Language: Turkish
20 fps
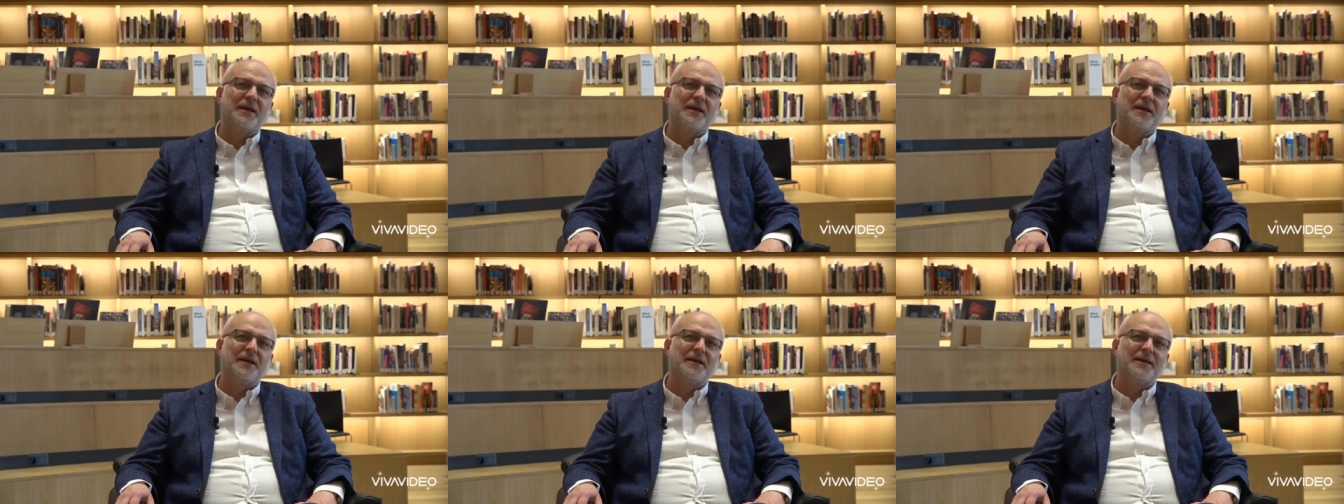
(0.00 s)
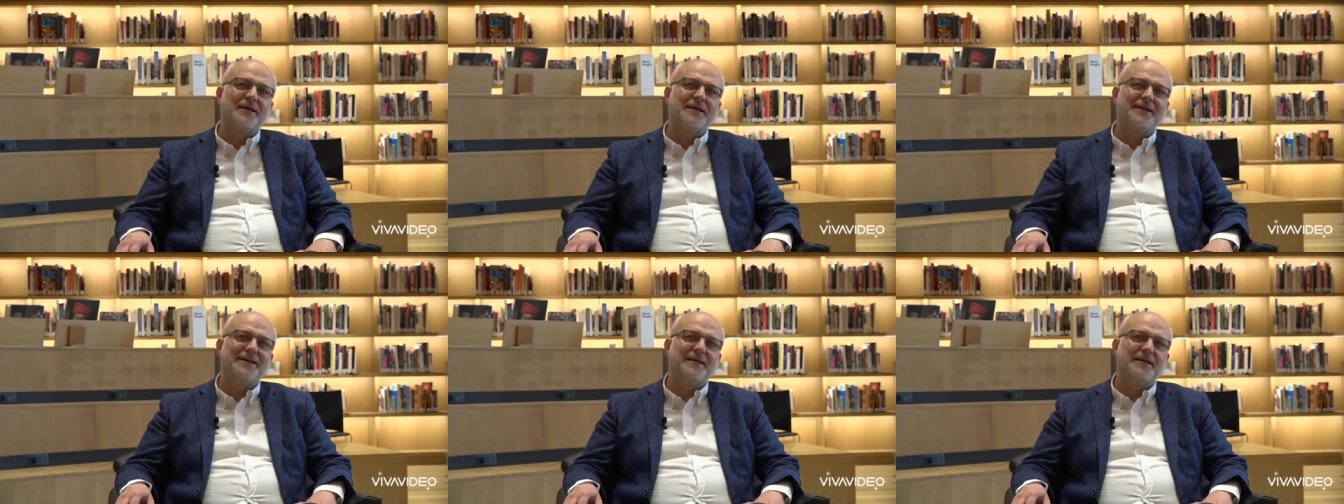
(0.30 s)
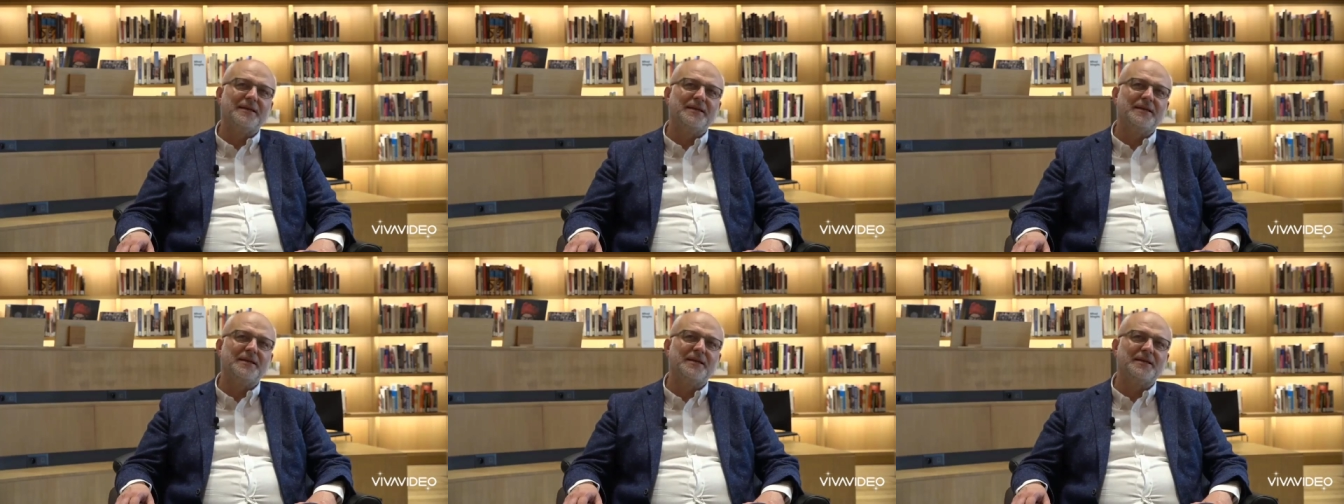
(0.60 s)
E,
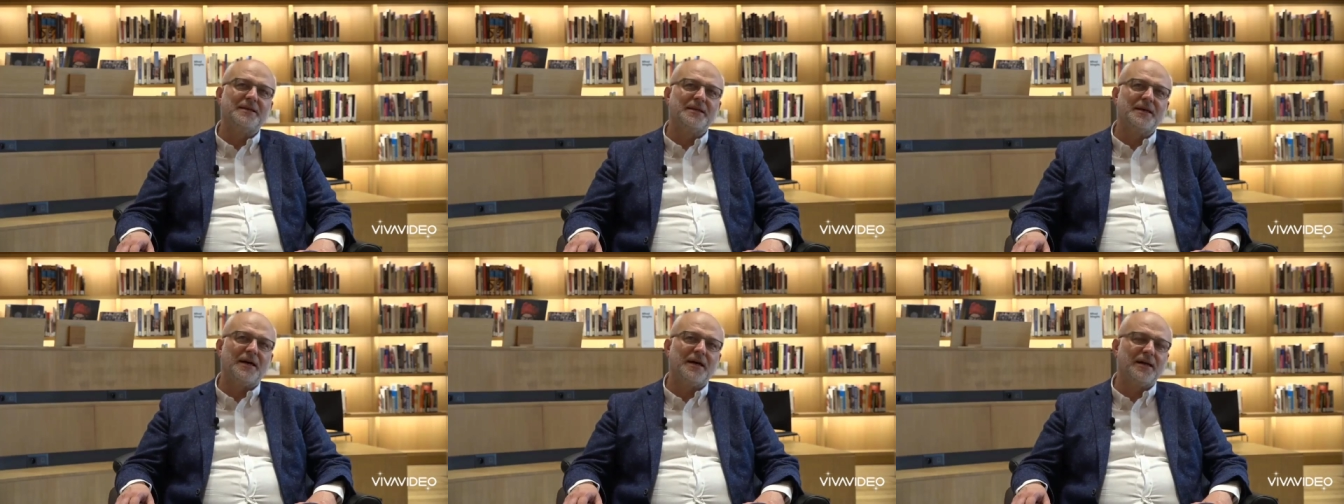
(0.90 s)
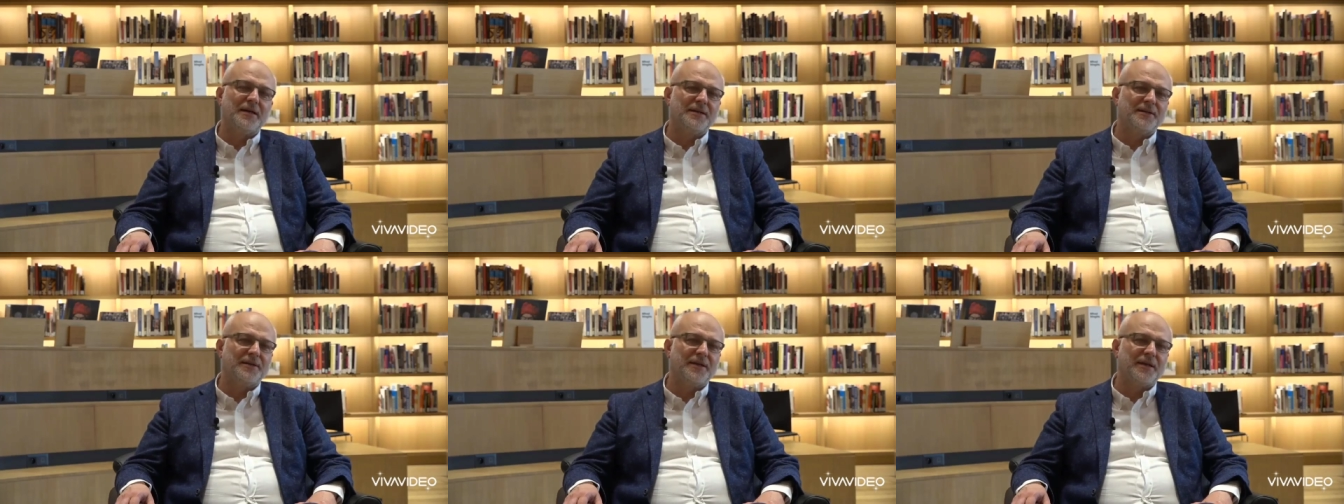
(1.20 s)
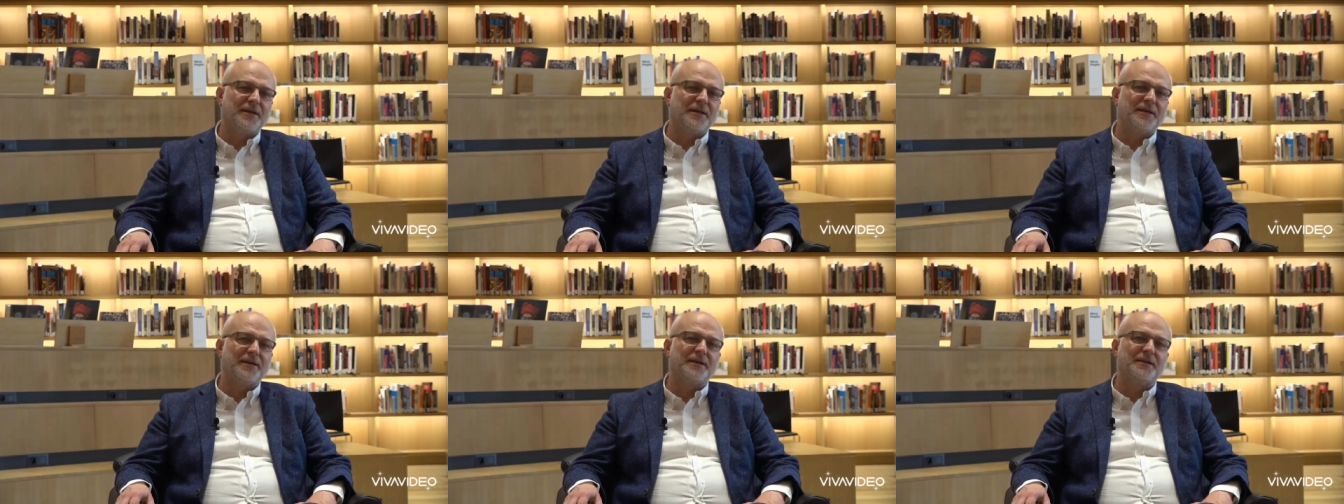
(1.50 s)
inilti
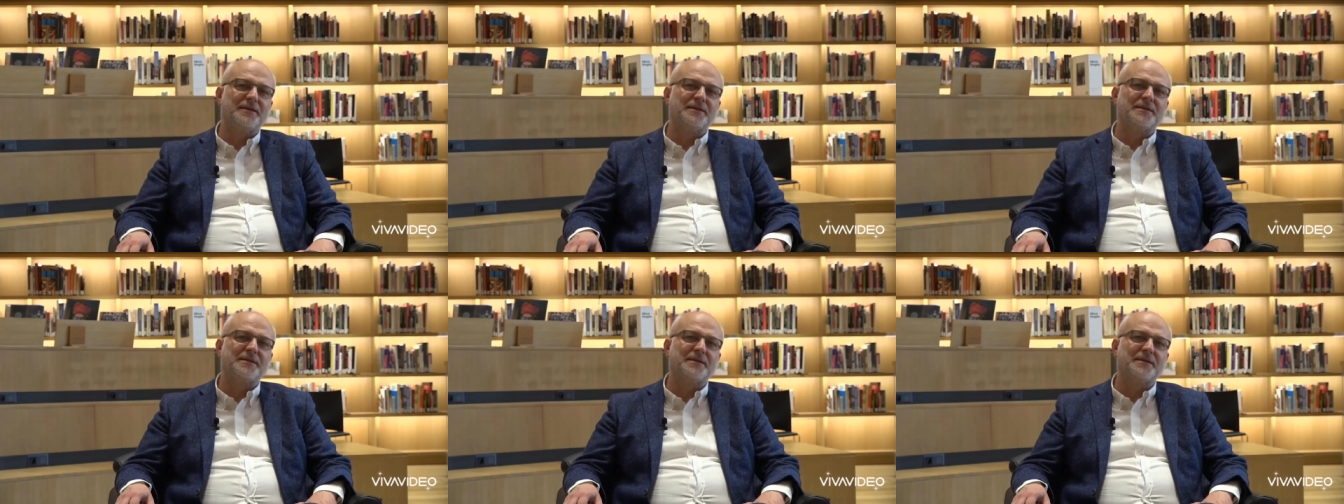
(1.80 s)
halindeki,